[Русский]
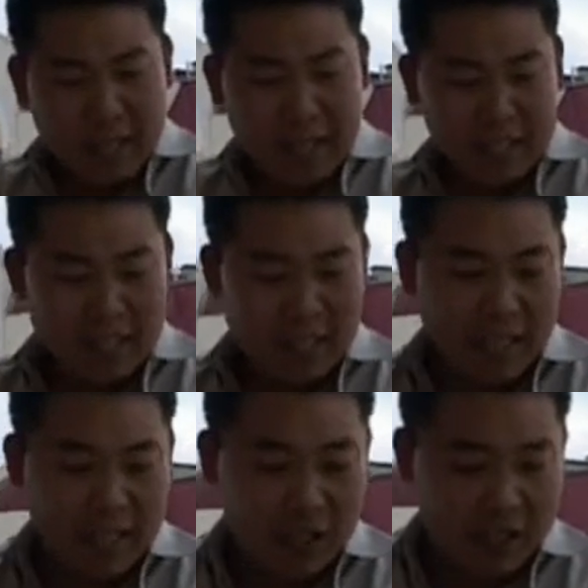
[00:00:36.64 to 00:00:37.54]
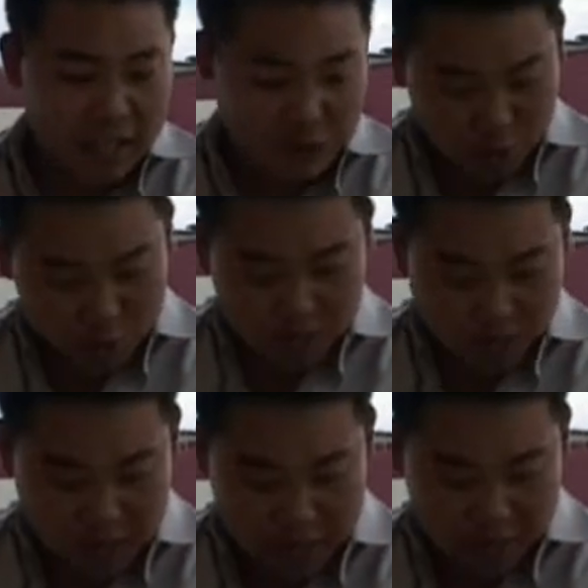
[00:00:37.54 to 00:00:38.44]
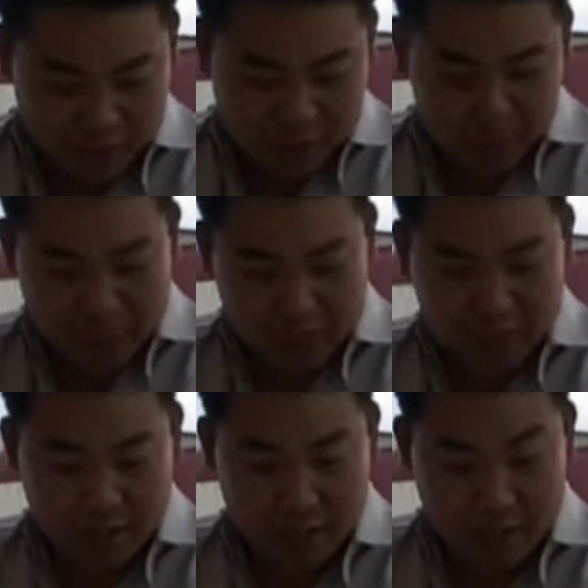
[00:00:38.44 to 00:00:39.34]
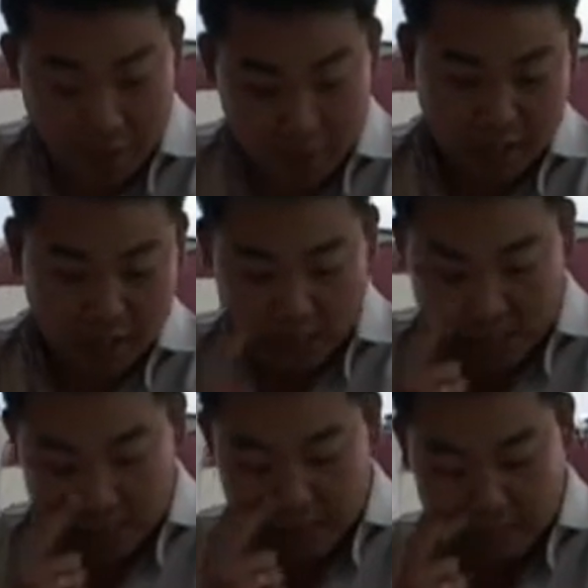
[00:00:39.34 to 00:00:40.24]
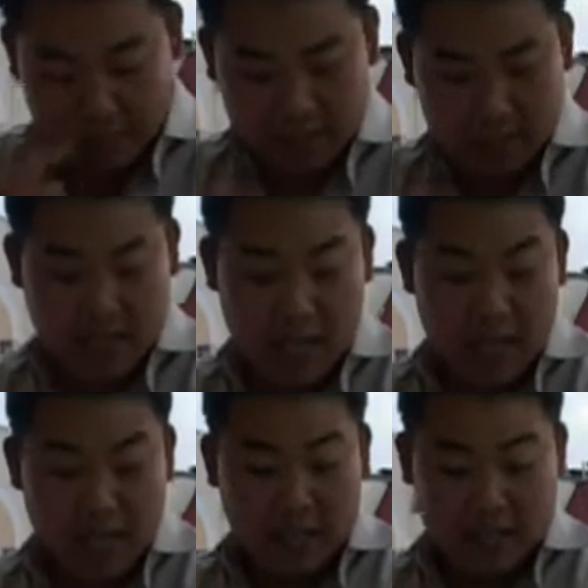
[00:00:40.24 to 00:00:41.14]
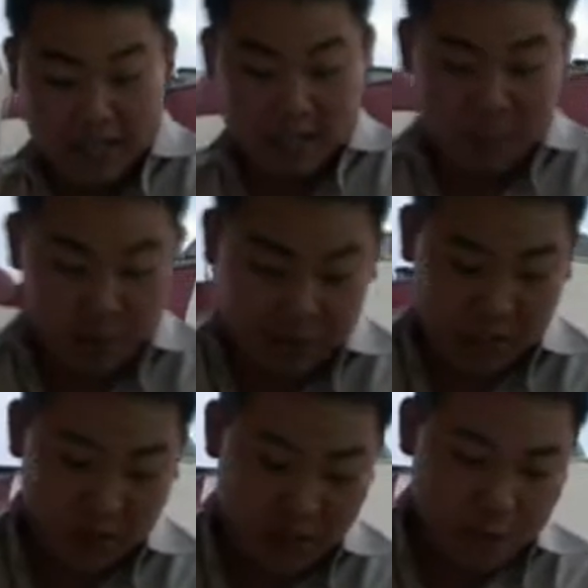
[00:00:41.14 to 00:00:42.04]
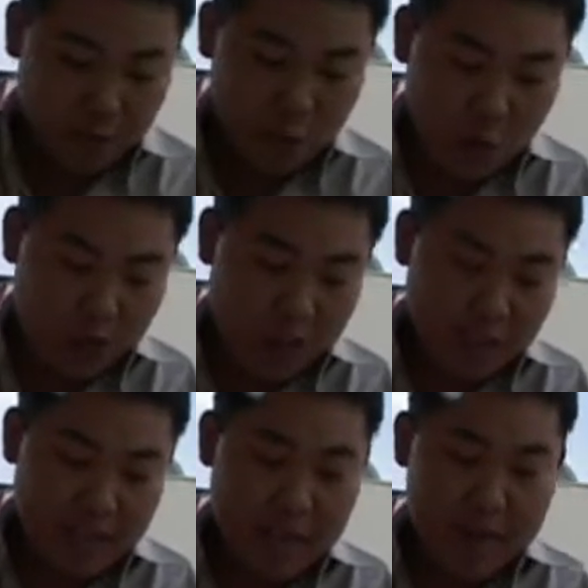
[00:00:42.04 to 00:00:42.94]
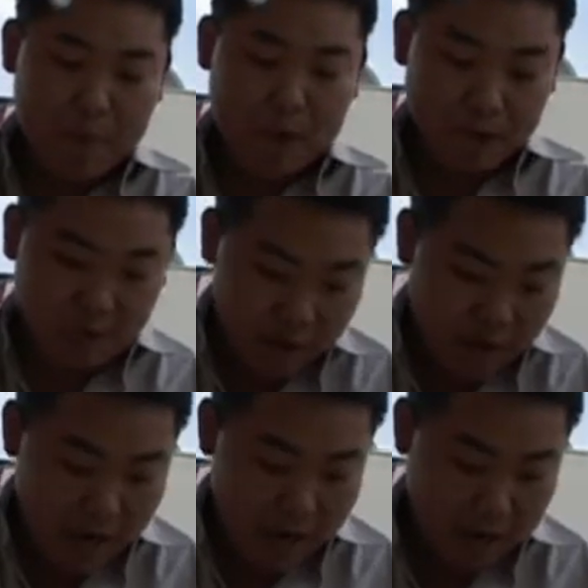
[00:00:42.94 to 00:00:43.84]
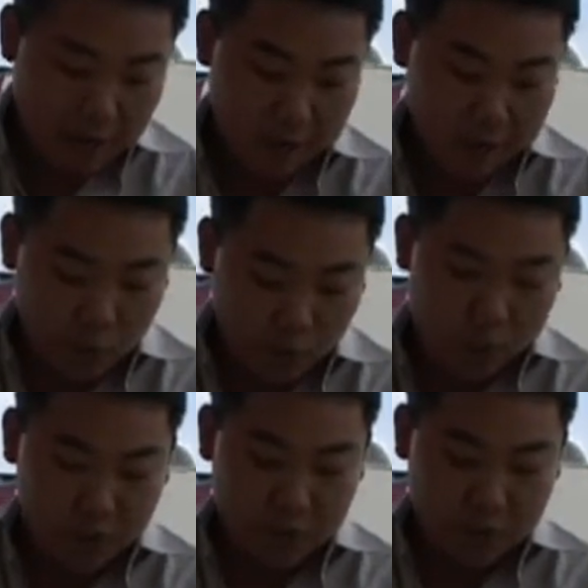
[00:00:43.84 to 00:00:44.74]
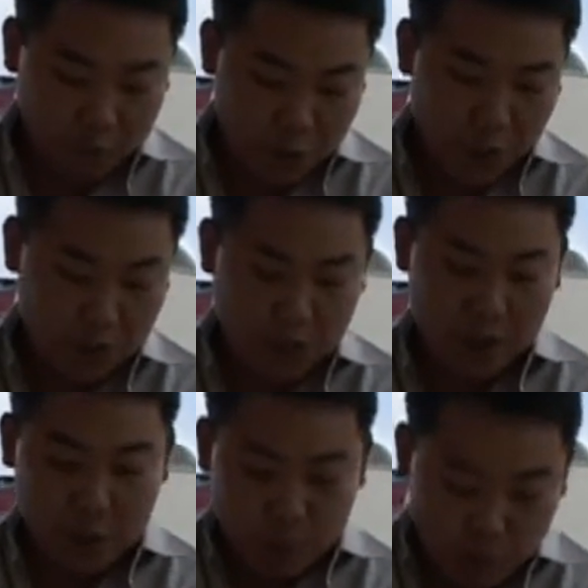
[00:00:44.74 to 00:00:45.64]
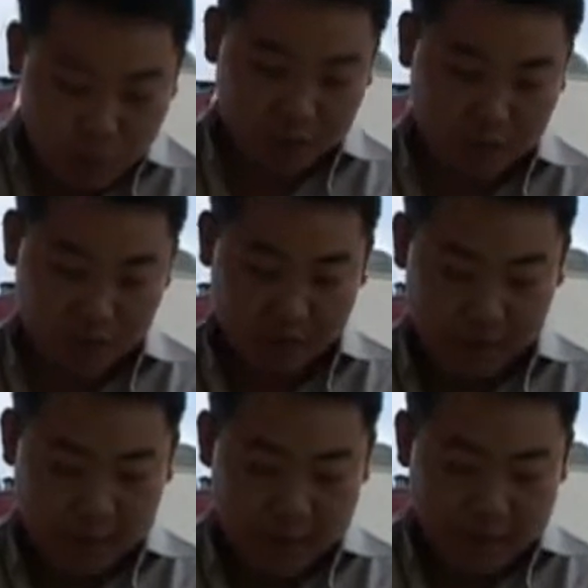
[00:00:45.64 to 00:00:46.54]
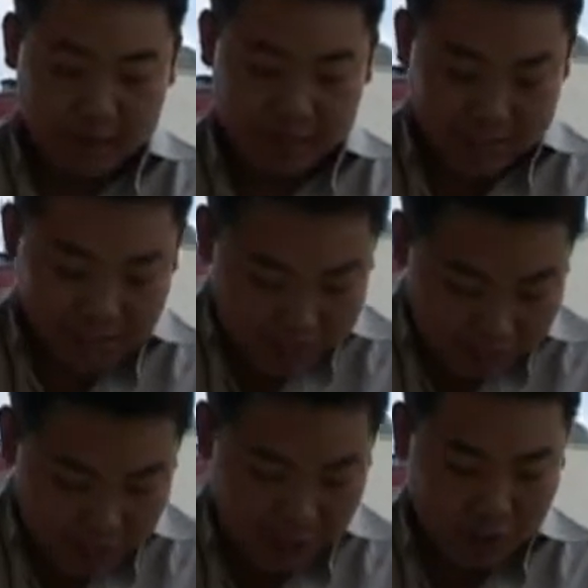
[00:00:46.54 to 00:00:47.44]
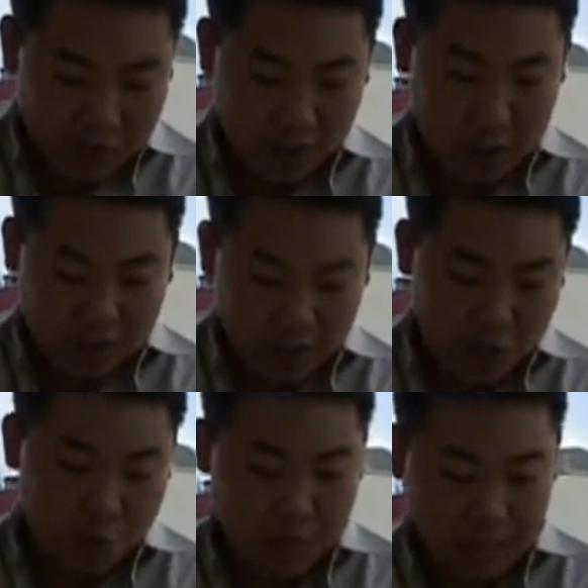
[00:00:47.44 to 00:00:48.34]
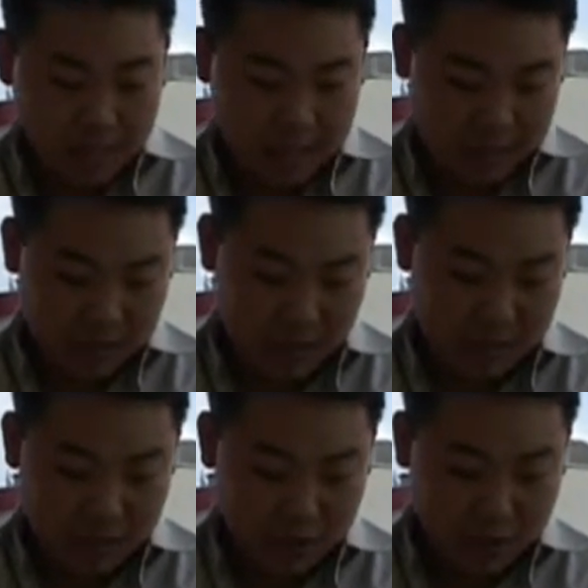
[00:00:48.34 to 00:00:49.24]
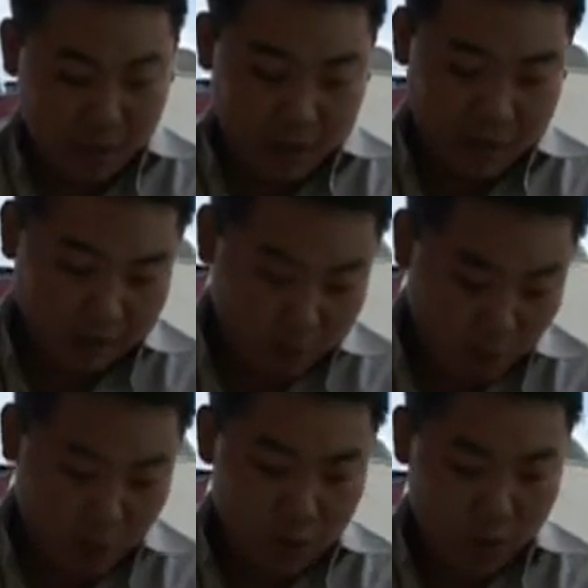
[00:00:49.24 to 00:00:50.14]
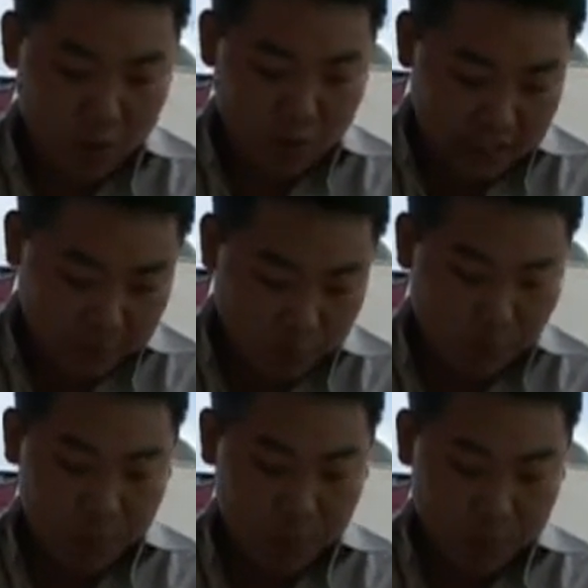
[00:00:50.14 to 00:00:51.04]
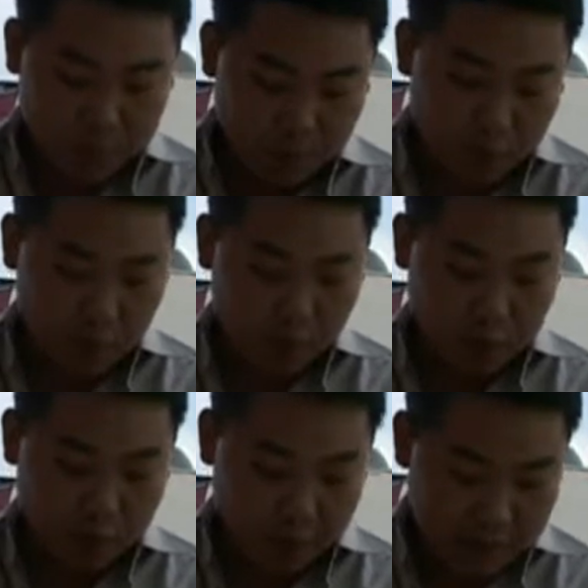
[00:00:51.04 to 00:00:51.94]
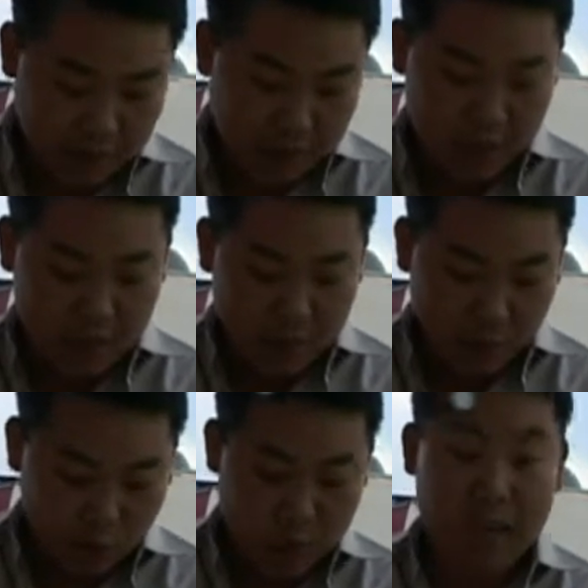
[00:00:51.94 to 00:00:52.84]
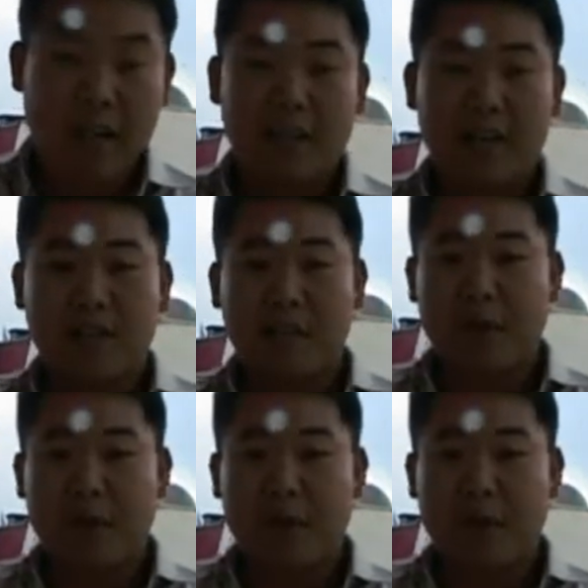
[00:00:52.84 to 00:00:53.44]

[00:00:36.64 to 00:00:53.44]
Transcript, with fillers: Это книга Иисуса Навина, 9, 1 э, глава, 9 стих. И здесь написано, «Вот я повелеваю тебе, будь тверд и мужествен, не страшись и не ужасайся, ибо с тобою Господь, Бог твой везде, куда не